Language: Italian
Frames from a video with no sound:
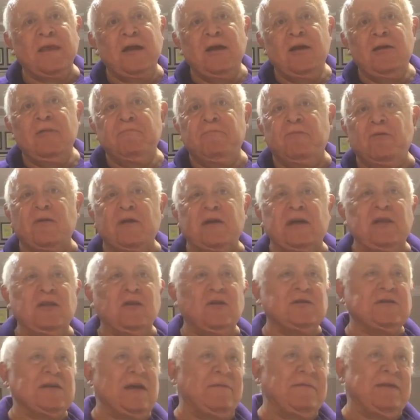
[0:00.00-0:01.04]
perché non
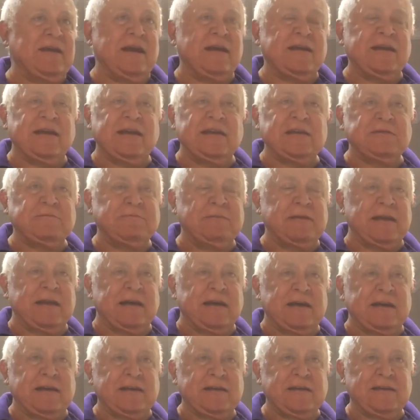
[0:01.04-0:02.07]
sapevano cosa
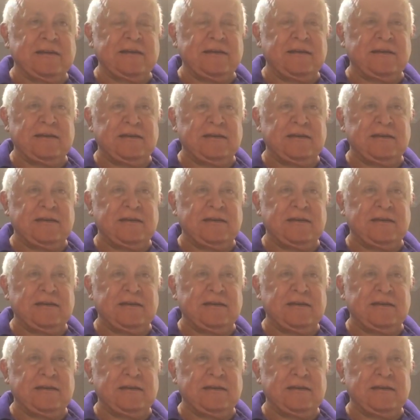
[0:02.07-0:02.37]
aspettarsi.